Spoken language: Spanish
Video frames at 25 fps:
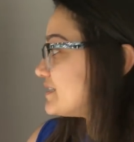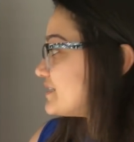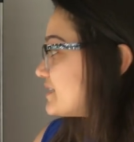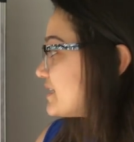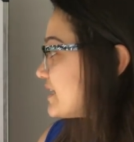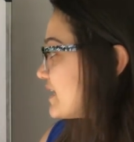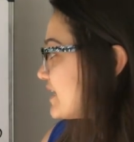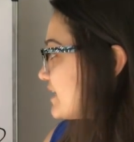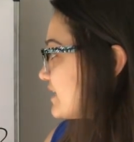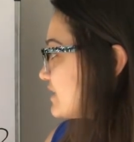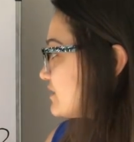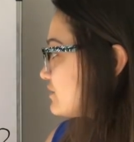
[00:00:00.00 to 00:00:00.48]

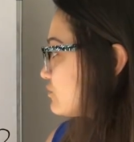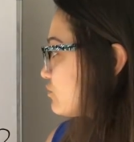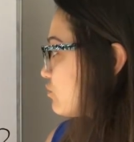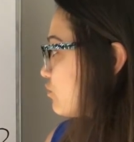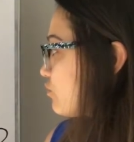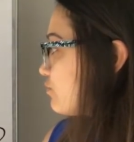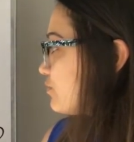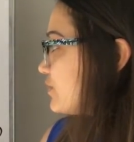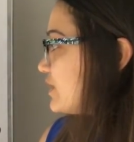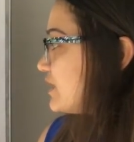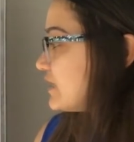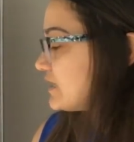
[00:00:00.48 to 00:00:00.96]
Tres
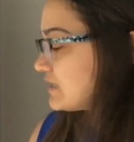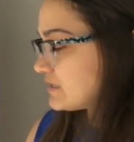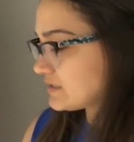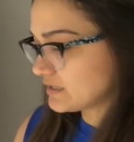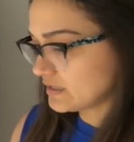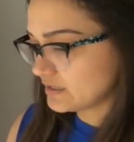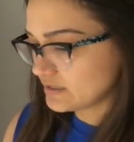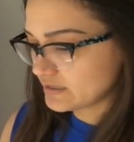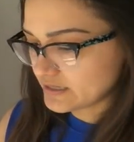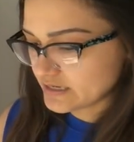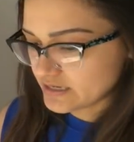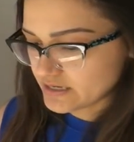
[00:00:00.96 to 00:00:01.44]
comidas
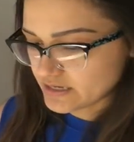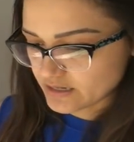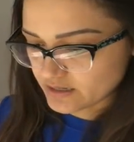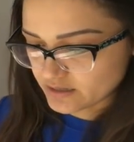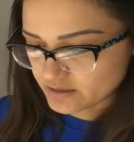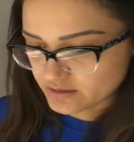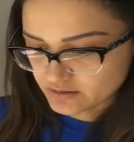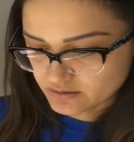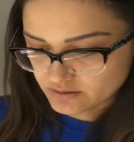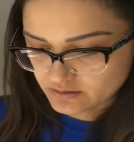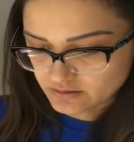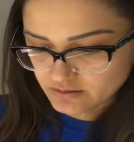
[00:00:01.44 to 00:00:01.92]
al día
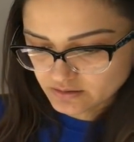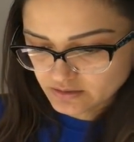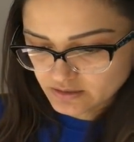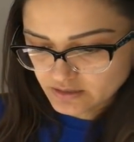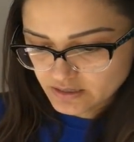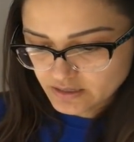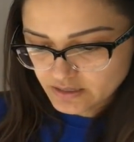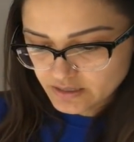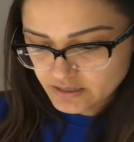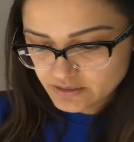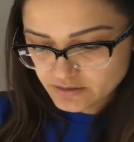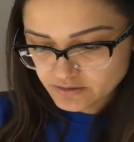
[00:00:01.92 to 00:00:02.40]

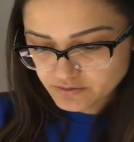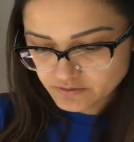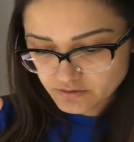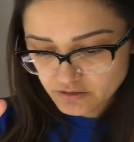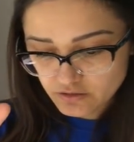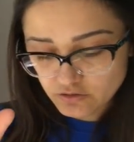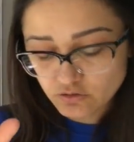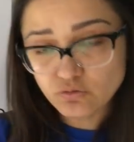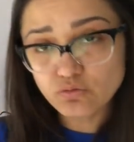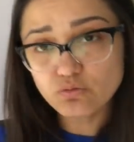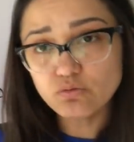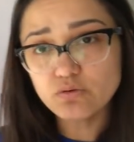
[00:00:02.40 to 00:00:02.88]

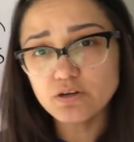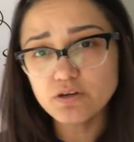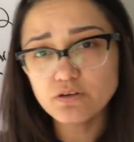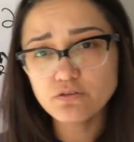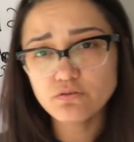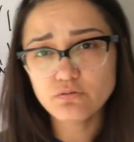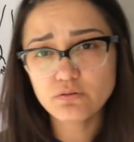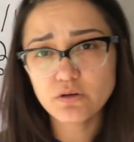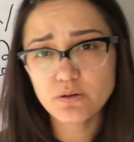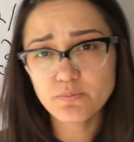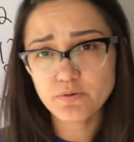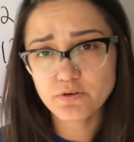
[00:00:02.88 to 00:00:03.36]
si tú
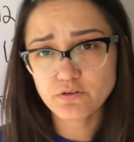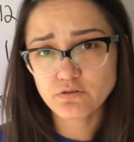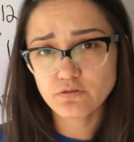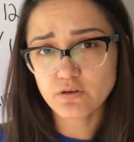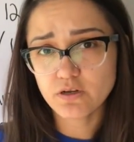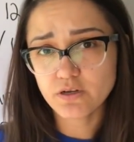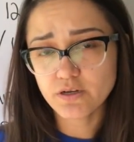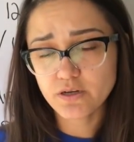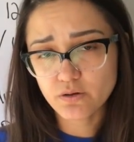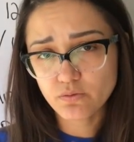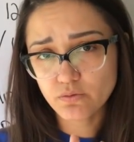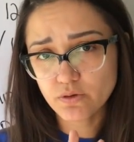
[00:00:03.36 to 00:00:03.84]
eres una
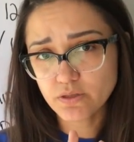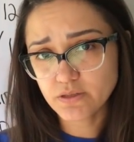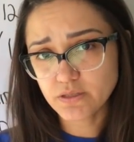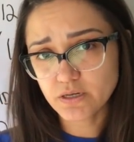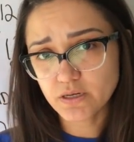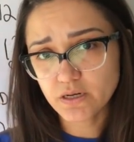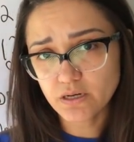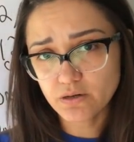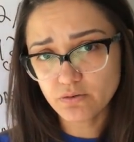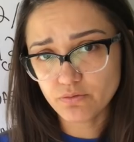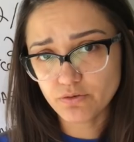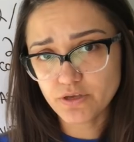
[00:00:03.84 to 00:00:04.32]
persona que
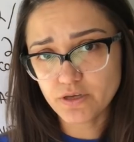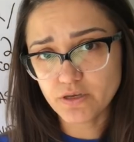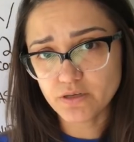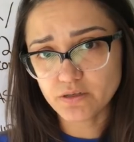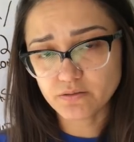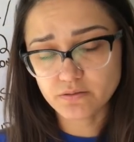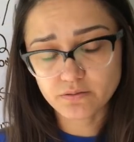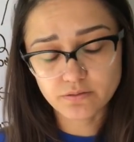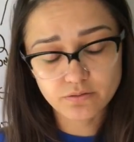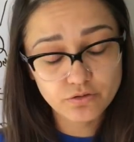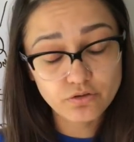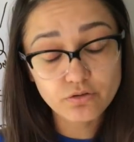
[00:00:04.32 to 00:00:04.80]
cuenta
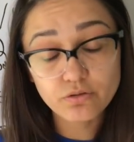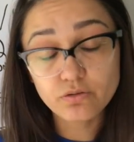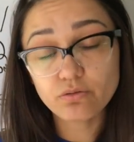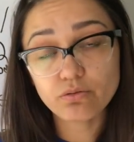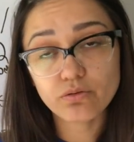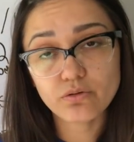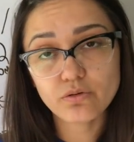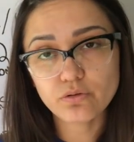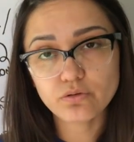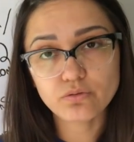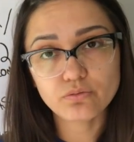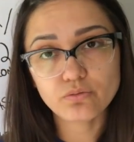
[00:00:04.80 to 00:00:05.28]
calorías, yo no
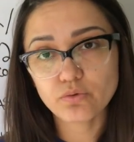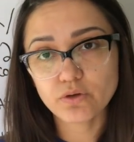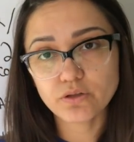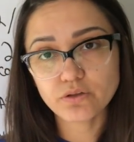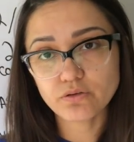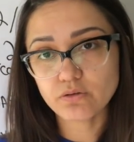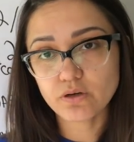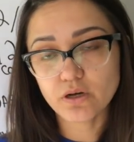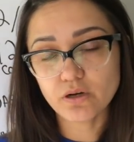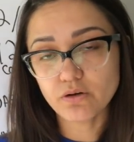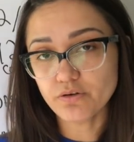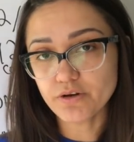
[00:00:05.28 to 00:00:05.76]

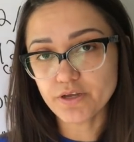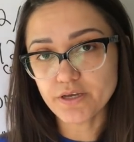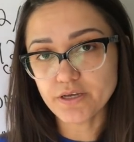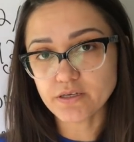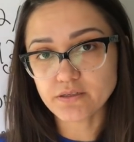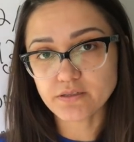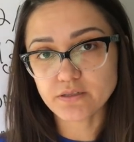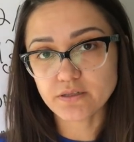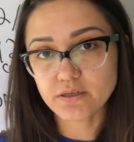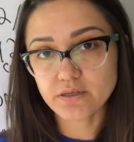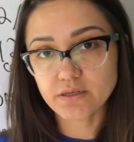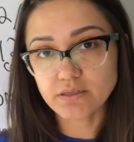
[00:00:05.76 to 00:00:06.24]
cuento
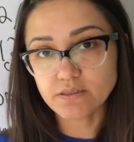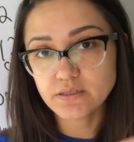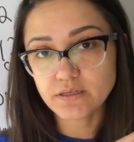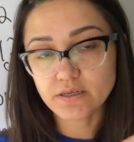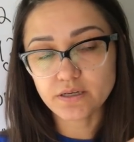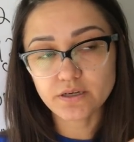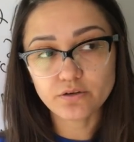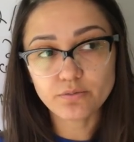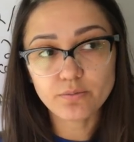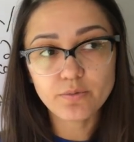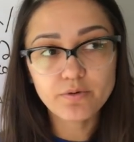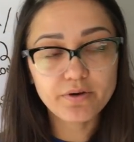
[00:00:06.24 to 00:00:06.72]
calorías, ¿eh? así
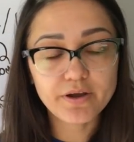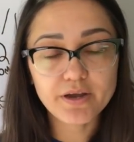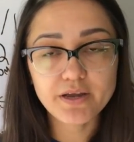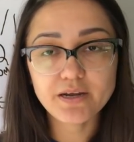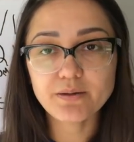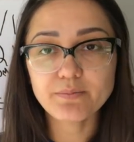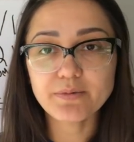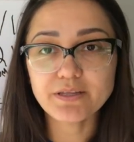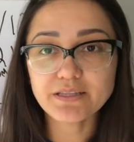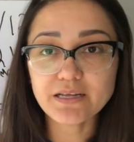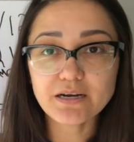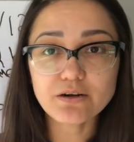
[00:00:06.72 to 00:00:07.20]
que no me vayan
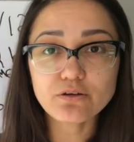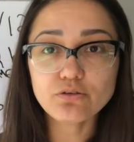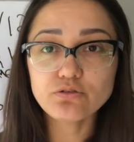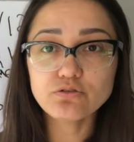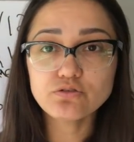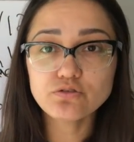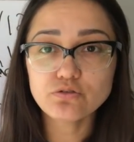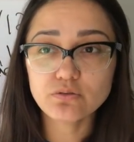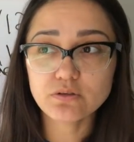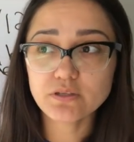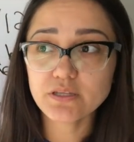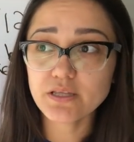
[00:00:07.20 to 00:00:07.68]
a mandar
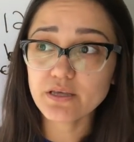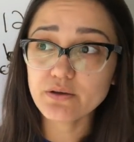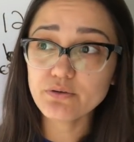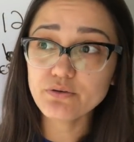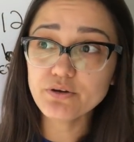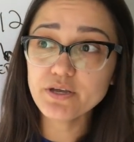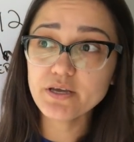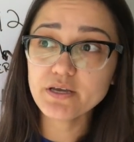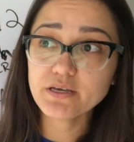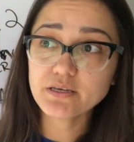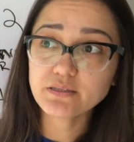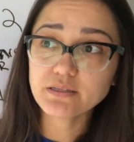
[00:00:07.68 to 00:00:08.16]
consulta de,
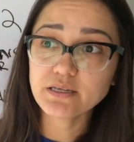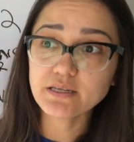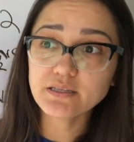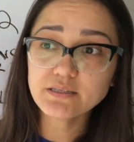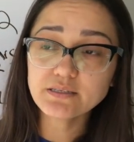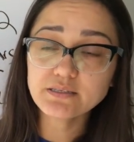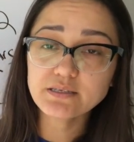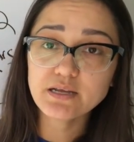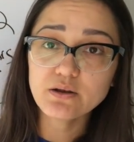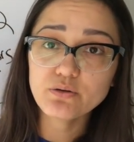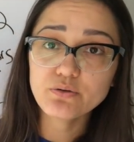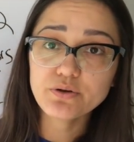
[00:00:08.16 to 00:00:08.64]
oye,
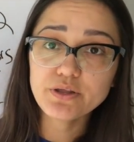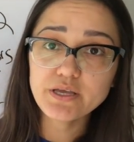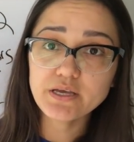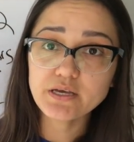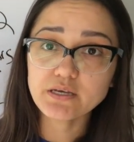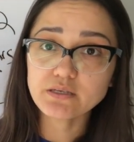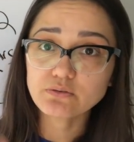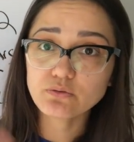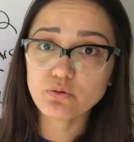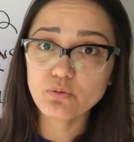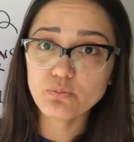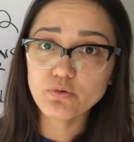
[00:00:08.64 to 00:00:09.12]
tantas
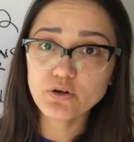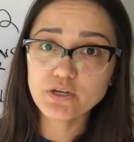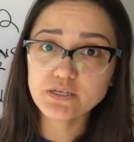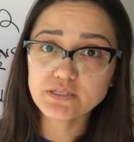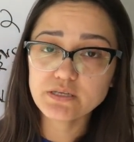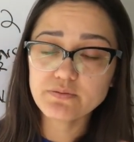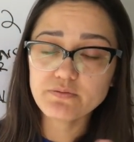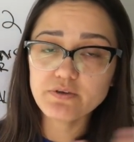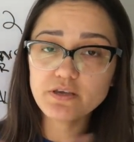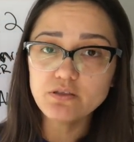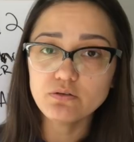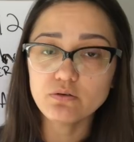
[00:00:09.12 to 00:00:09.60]
calorías, ¿cómo las
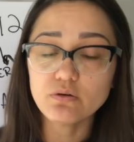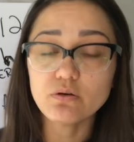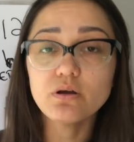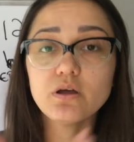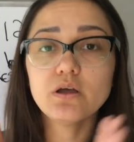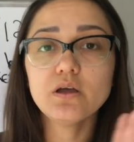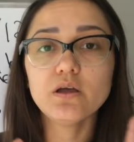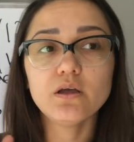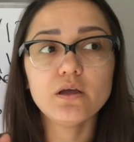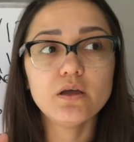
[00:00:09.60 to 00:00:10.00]
divido?